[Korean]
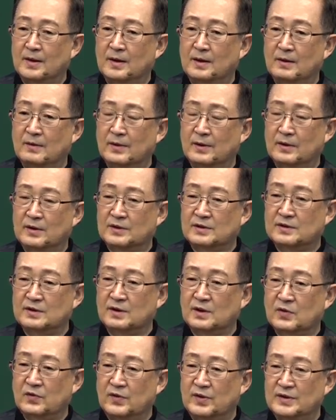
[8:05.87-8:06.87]
우리
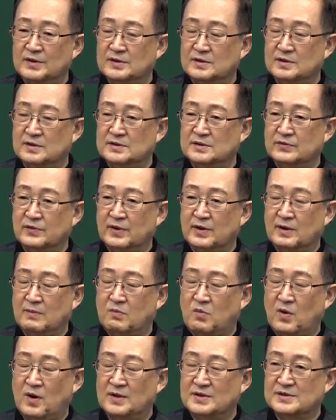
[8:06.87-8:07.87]
어떤 교회인지는 어제 우리가
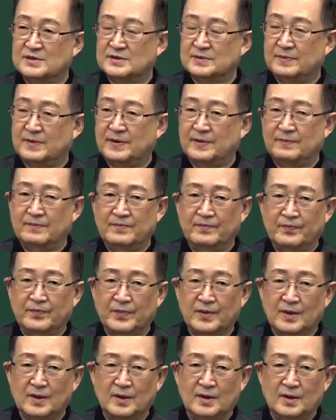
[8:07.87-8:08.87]
보았지만
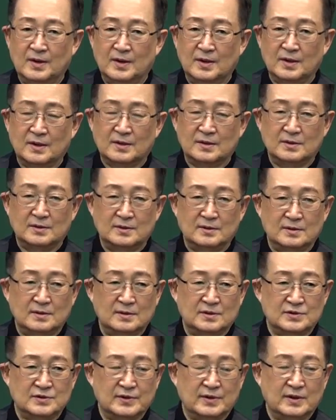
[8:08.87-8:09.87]
그
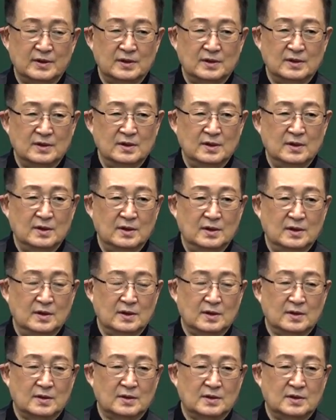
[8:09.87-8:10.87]
소위
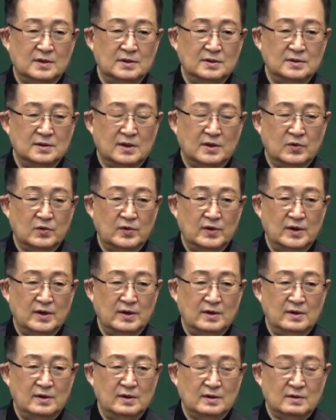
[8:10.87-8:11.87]
그
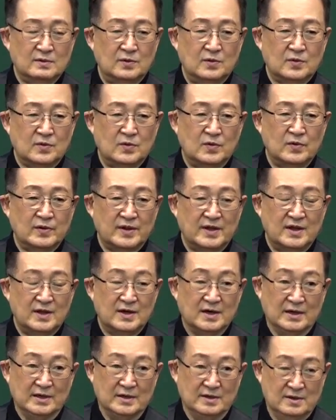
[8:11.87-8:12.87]
교회를 그, 그
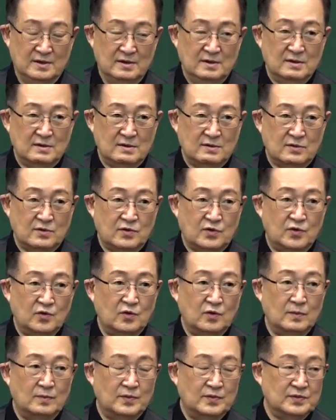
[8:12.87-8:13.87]
기간을
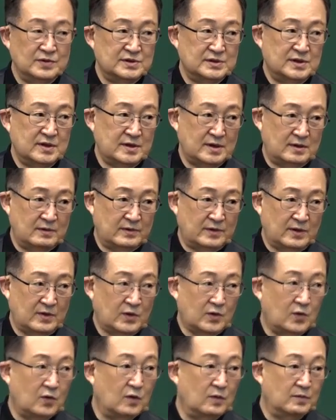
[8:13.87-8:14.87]
교부 시대라고 그래.
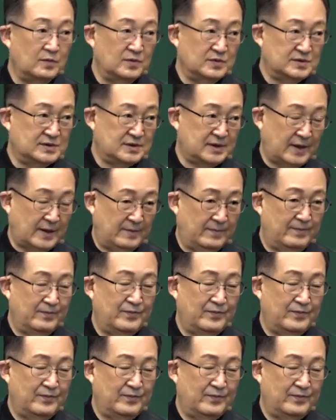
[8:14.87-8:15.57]
교부 시대.